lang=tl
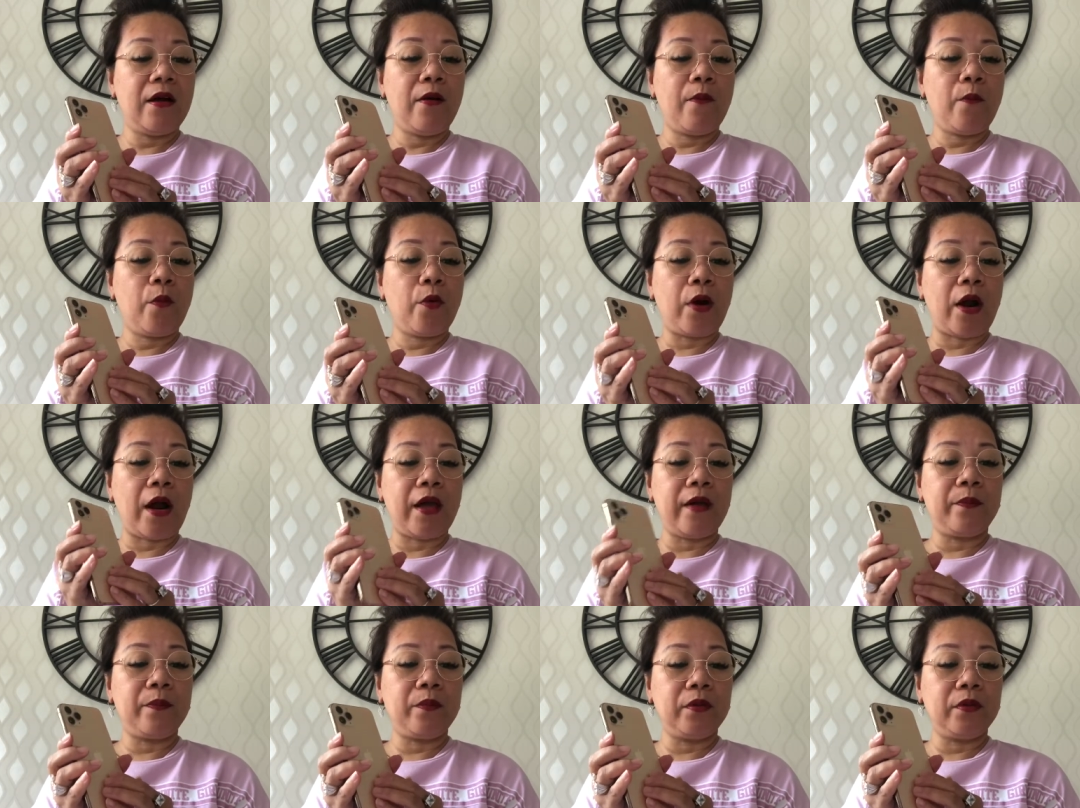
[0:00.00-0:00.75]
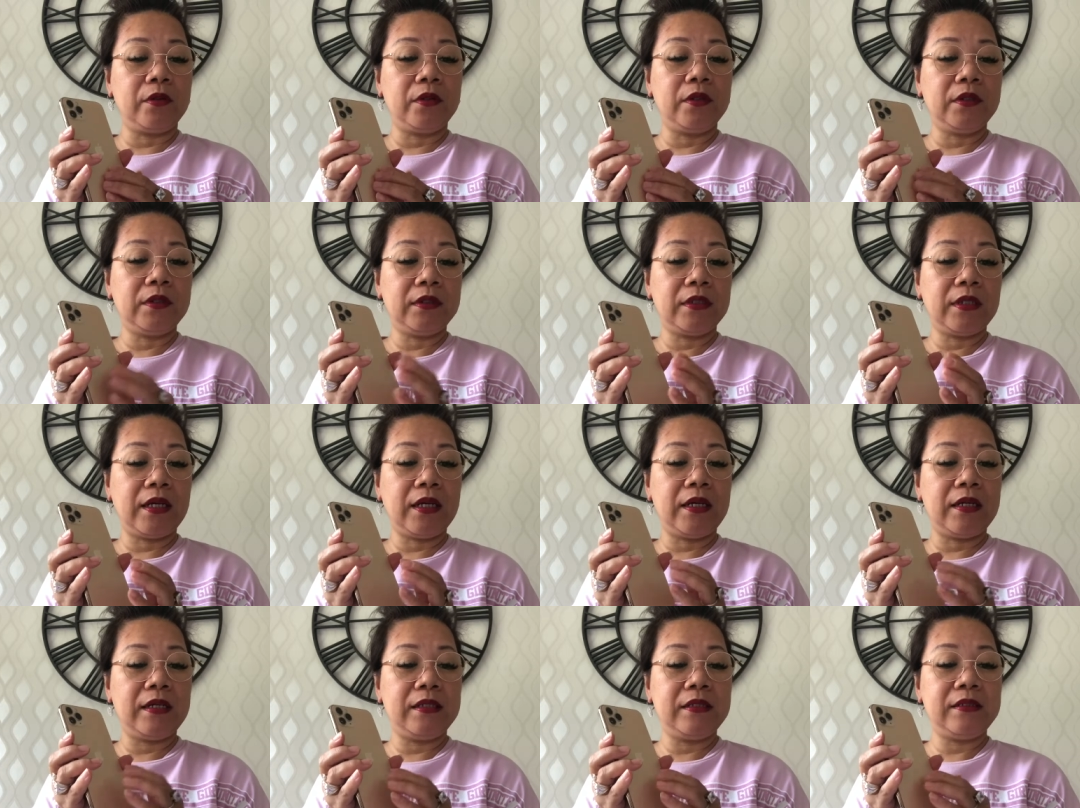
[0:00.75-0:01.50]
for iPhone
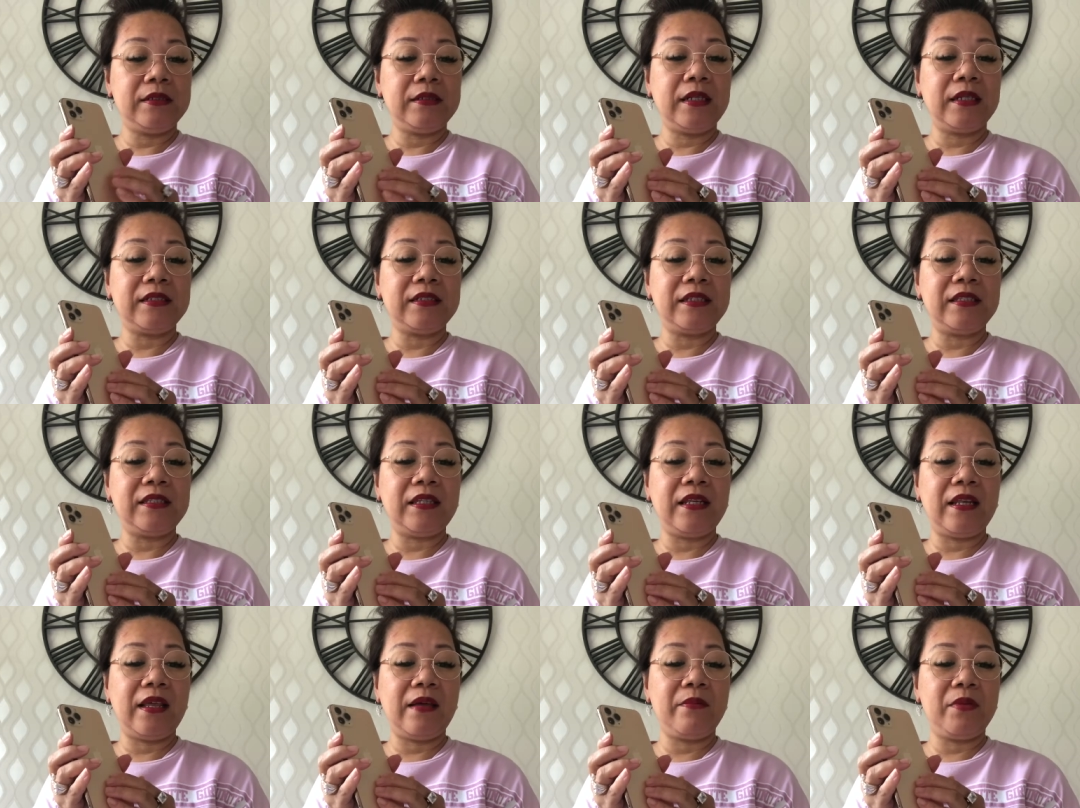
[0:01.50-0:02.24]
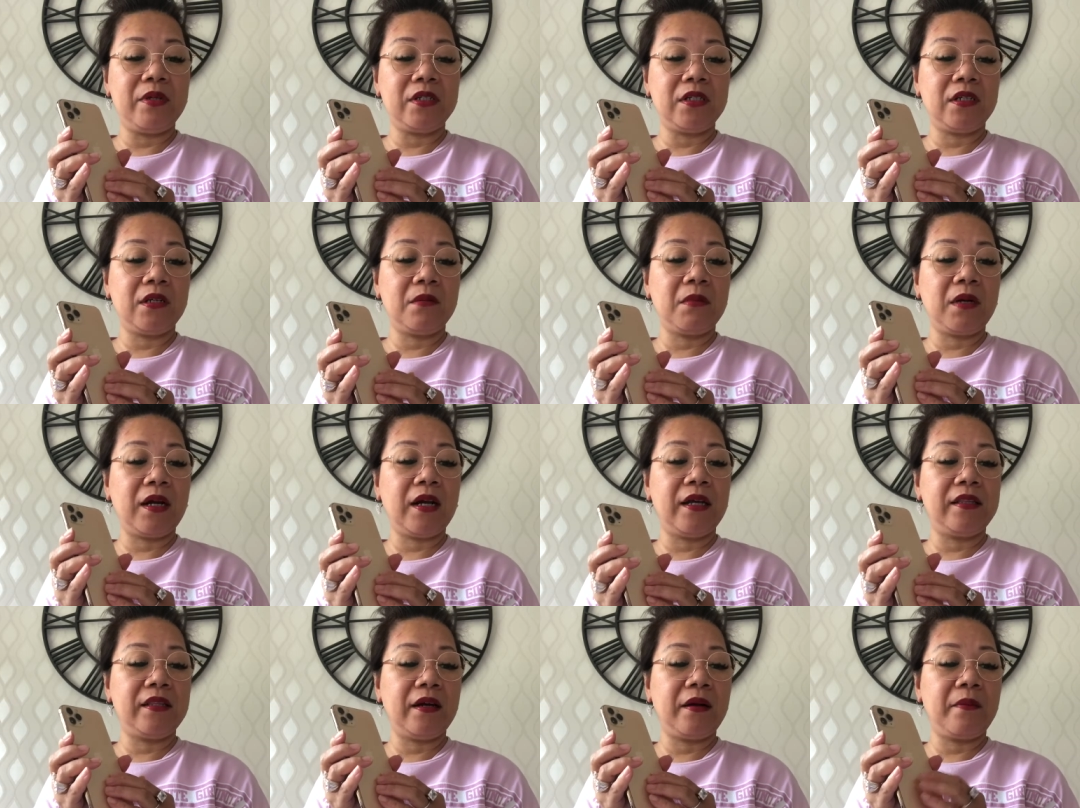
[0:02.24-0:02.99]
na nagde-deliver siya ng
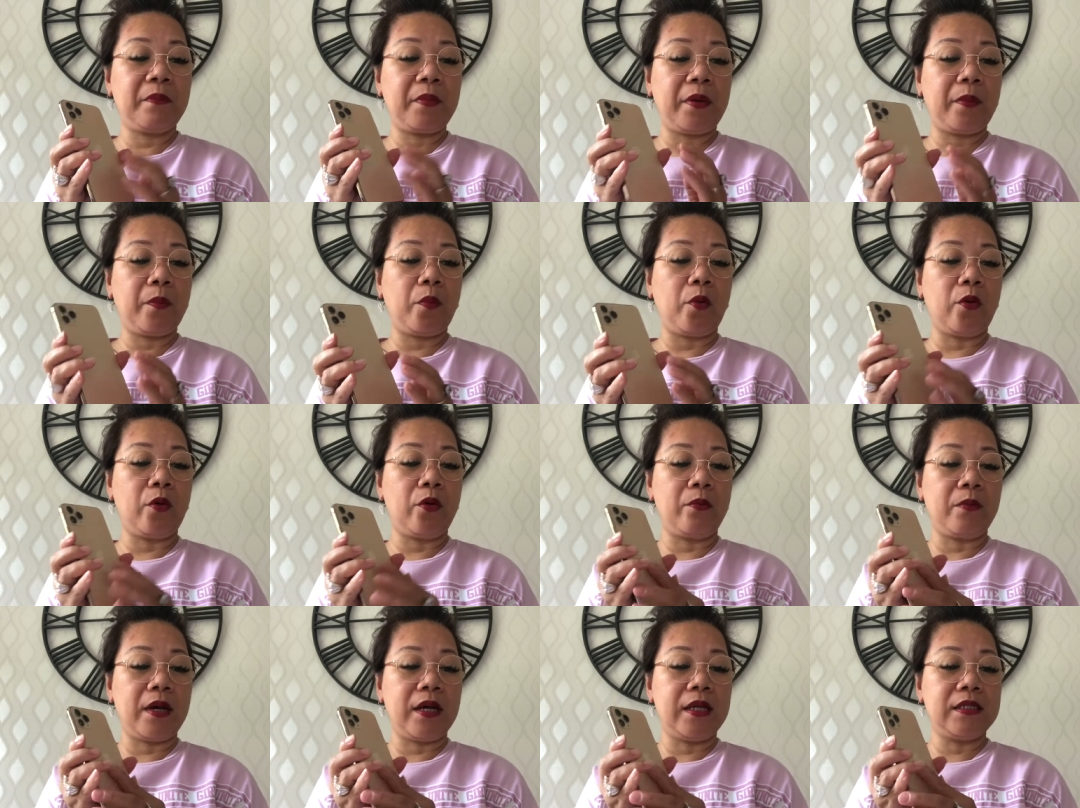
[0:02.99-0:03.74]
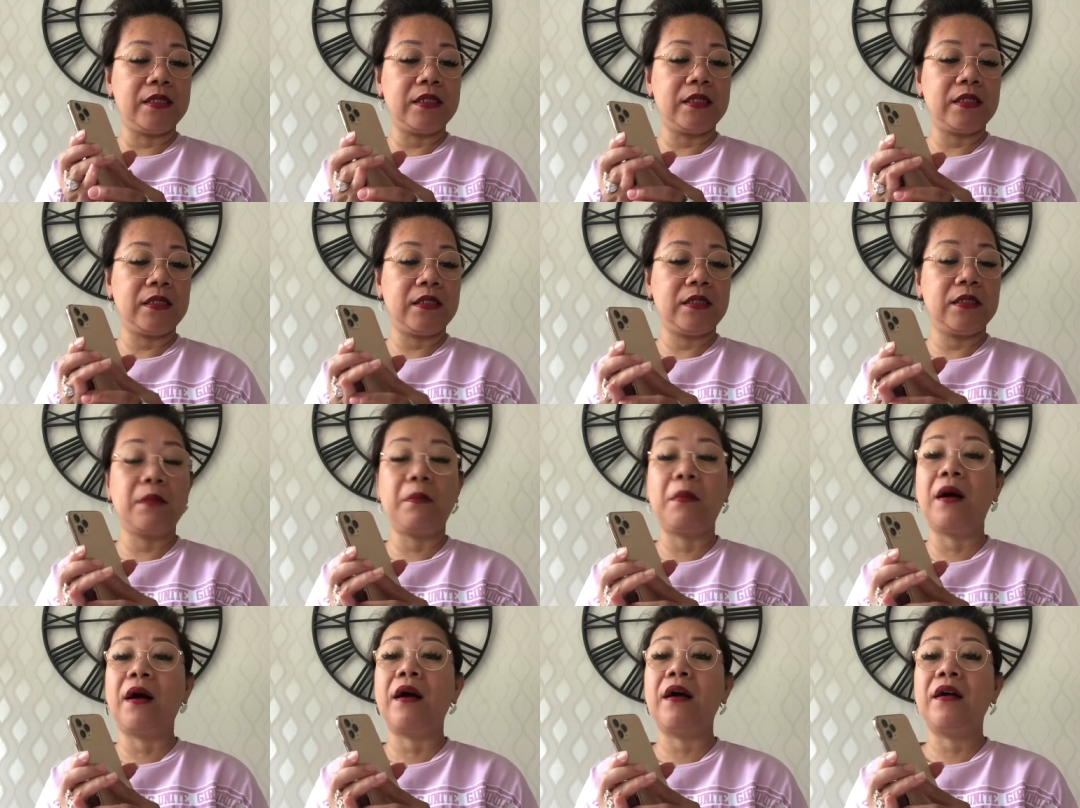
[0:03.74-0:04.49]
magandang performance sa
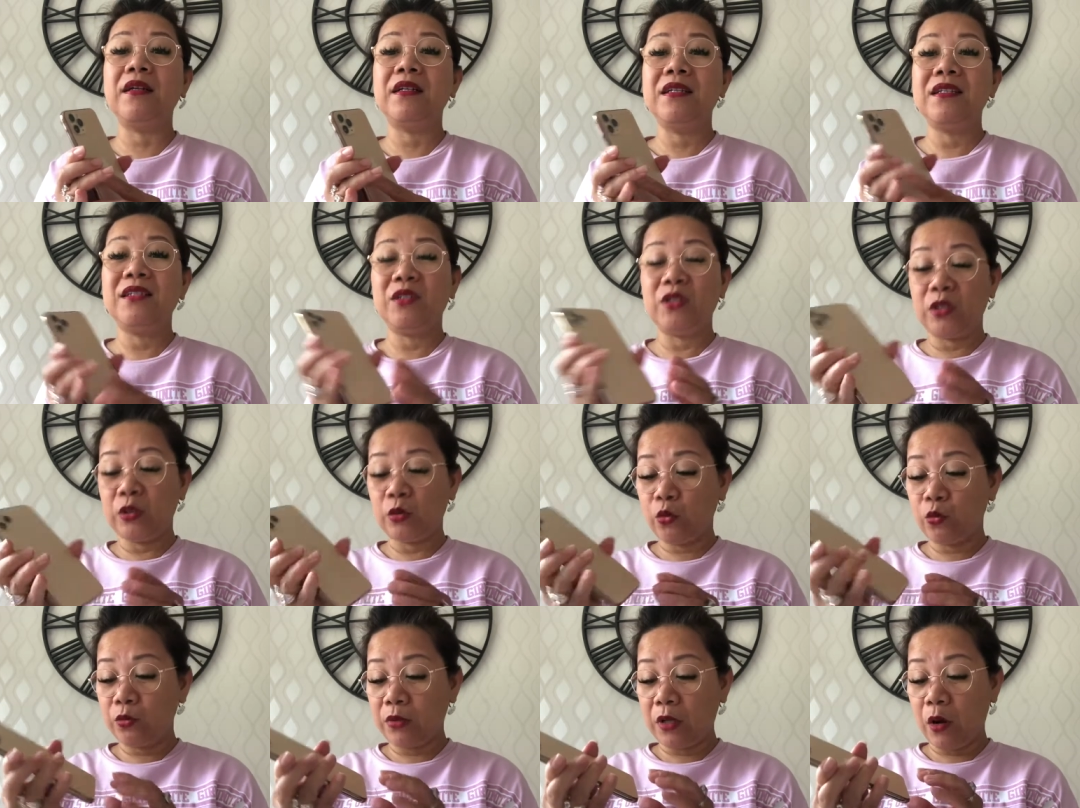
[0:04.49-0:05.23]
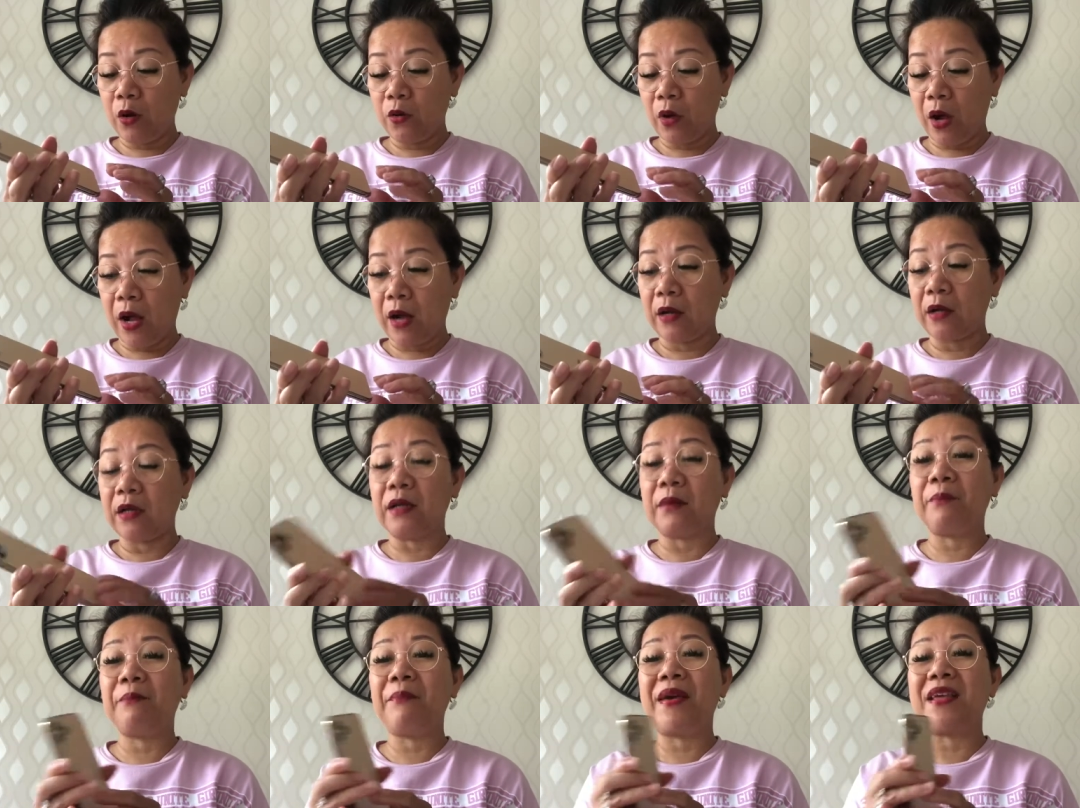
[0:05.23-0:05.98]
mga, ito daw
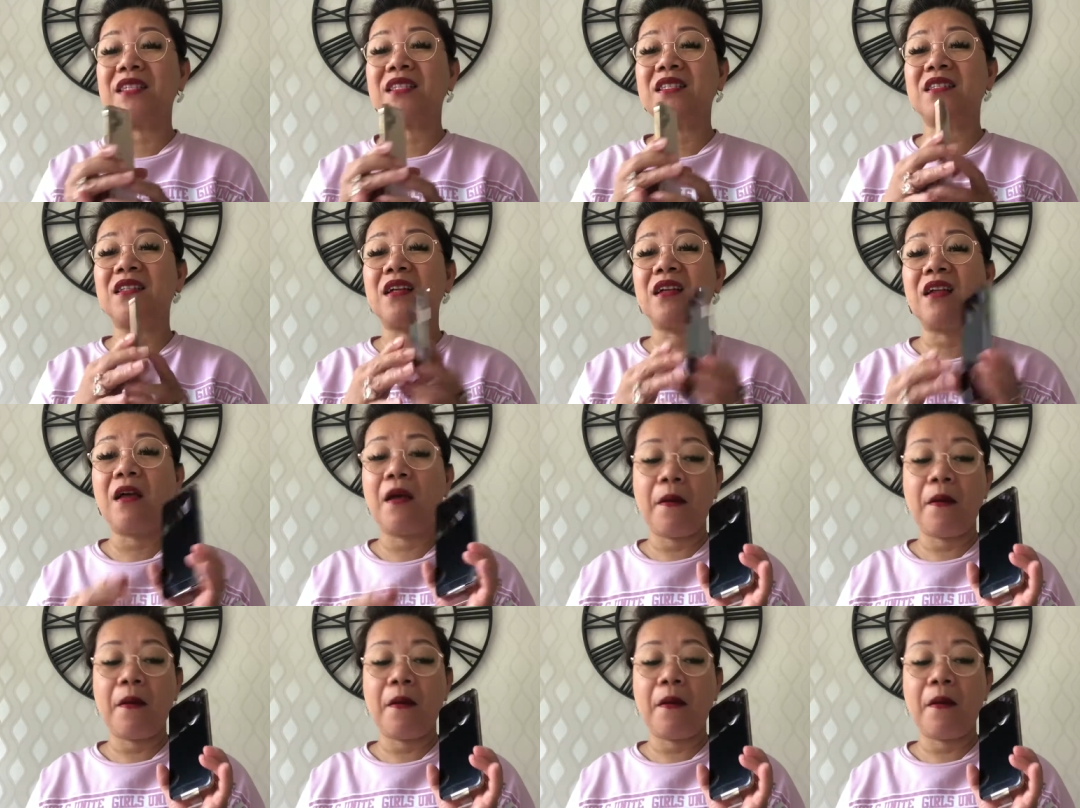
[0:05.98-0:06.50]
ang best,